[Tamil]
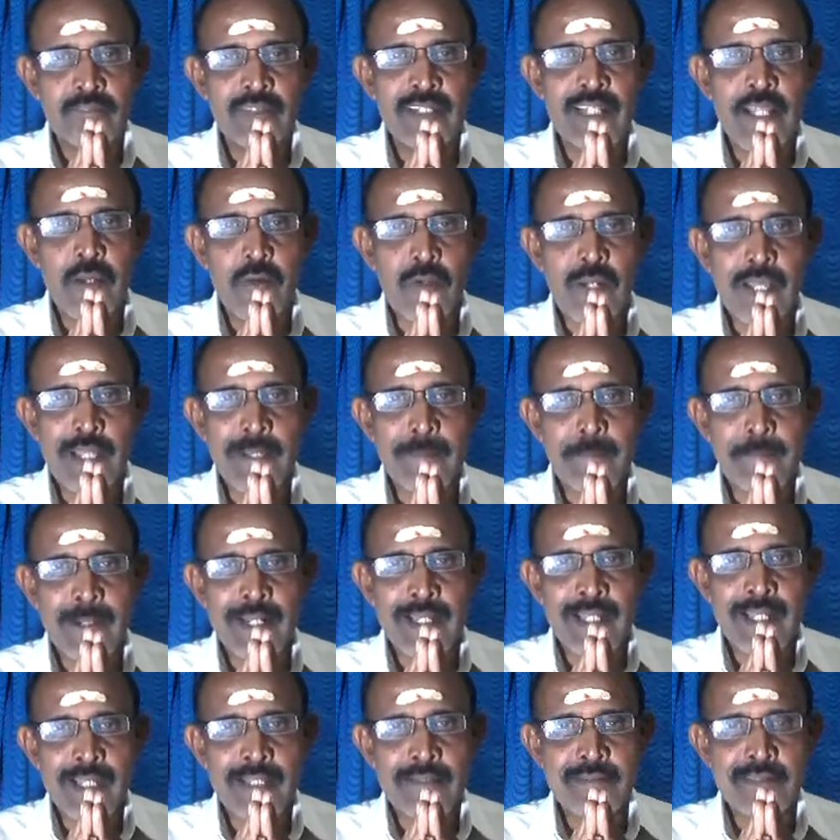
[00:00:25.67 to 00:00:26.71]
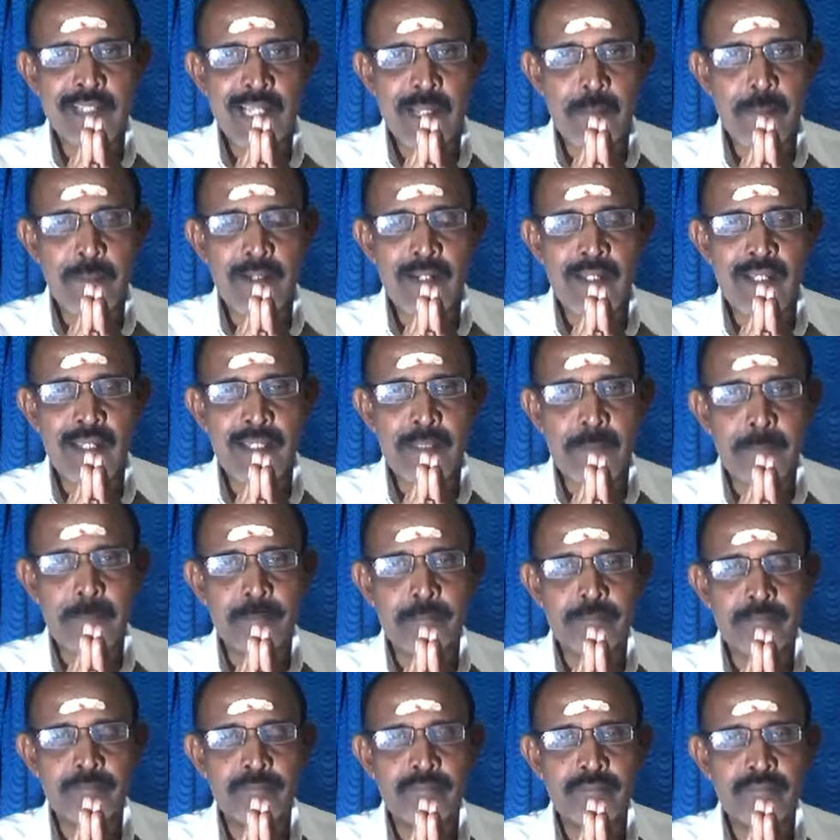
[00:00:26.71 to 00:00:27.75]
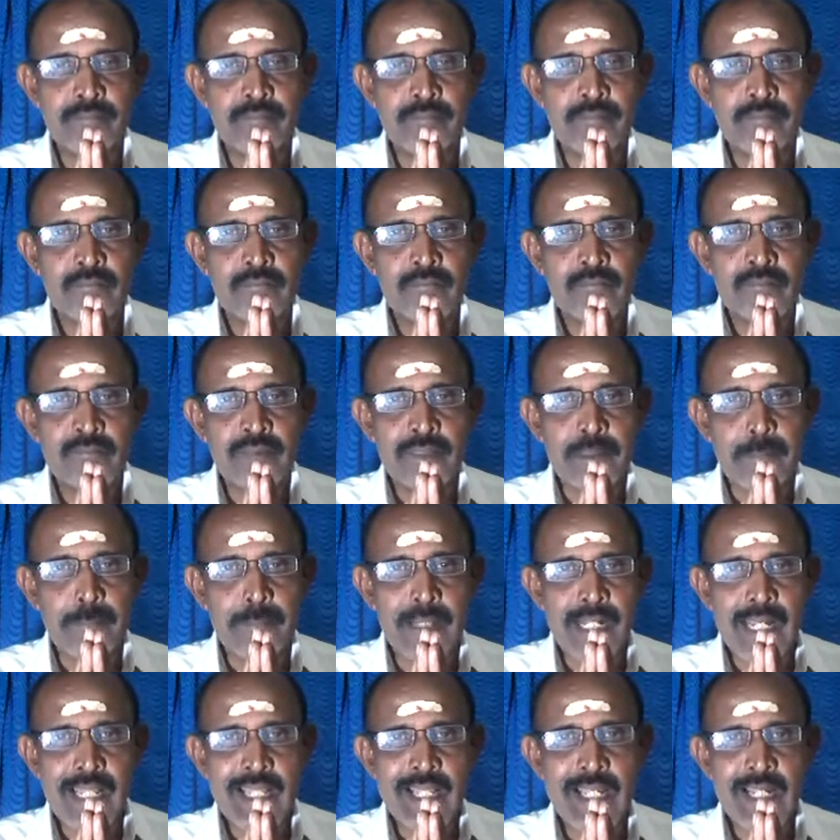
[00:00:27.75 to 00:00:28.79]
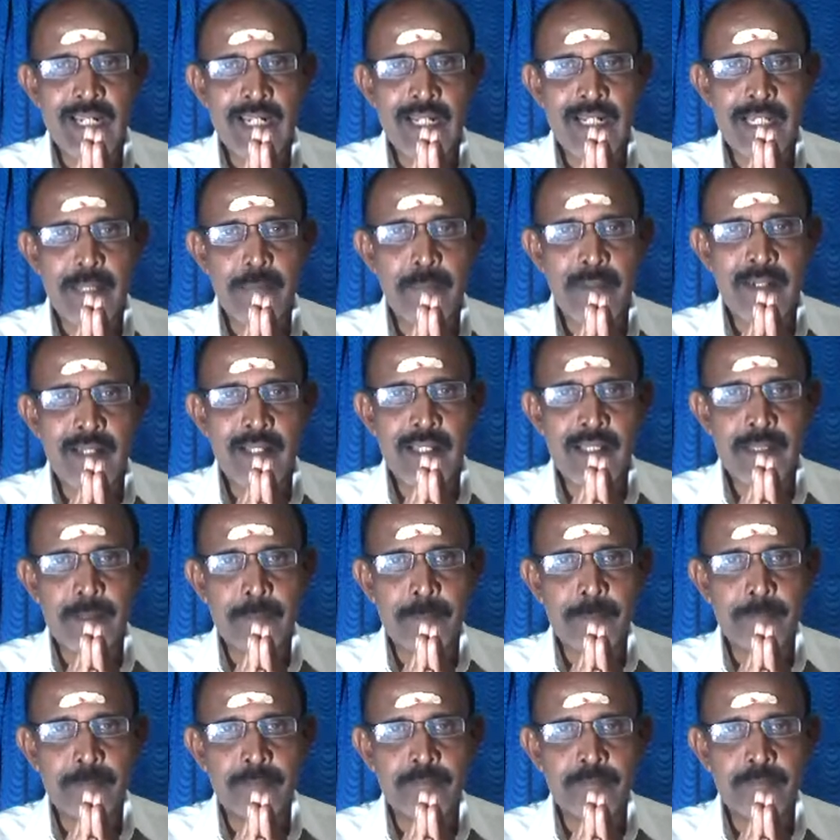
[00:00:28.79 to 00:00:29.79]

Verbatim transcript: வீடியோவை லைக் பண்ணுங்கள் ஷேர் பண்ணுங்கள் பெல் ஐக்கான் கிளிக் பண்ணுங்கள்